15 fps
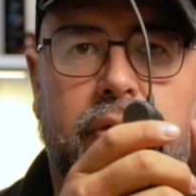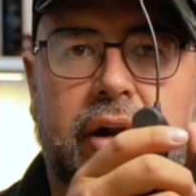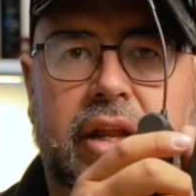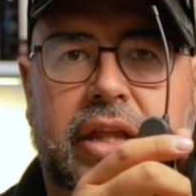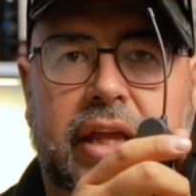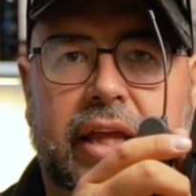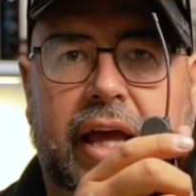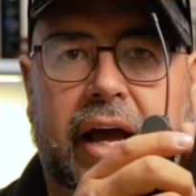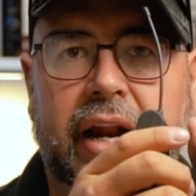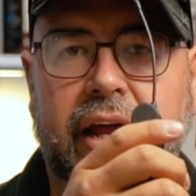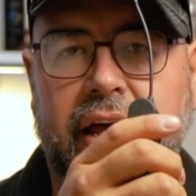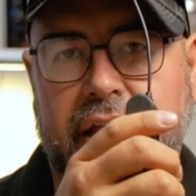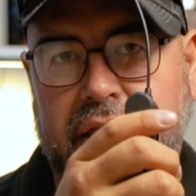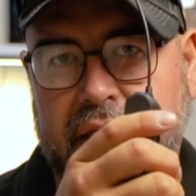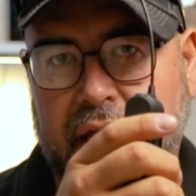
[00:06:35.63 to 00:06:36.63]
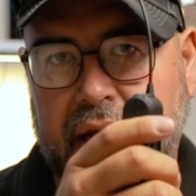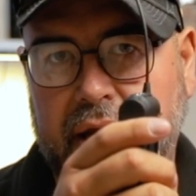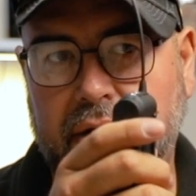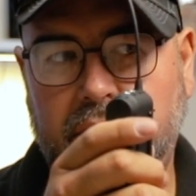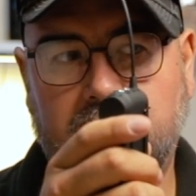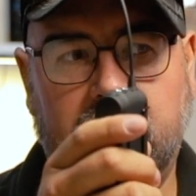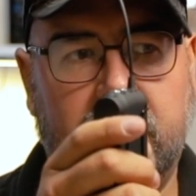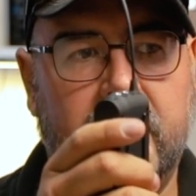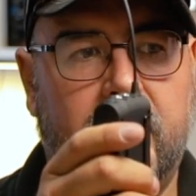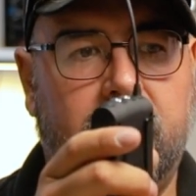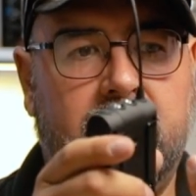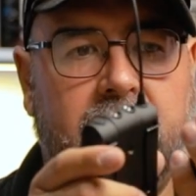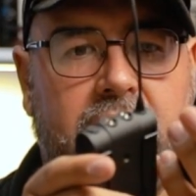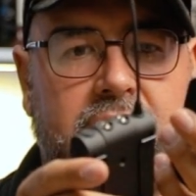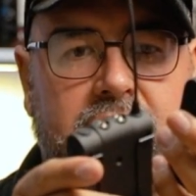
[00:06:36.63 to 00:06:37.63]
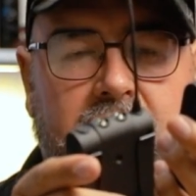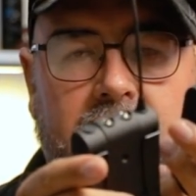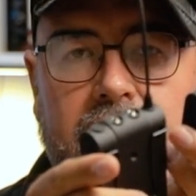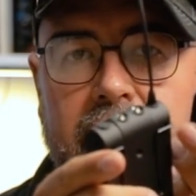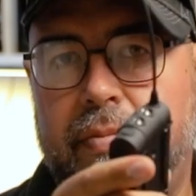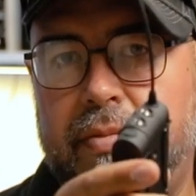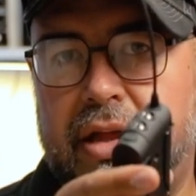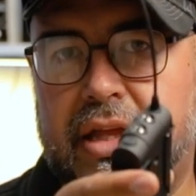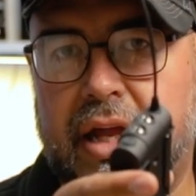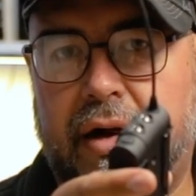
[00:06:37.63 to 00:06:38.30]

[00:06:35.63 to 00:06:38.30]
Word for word: una señal estéreo a la hora de hacer mis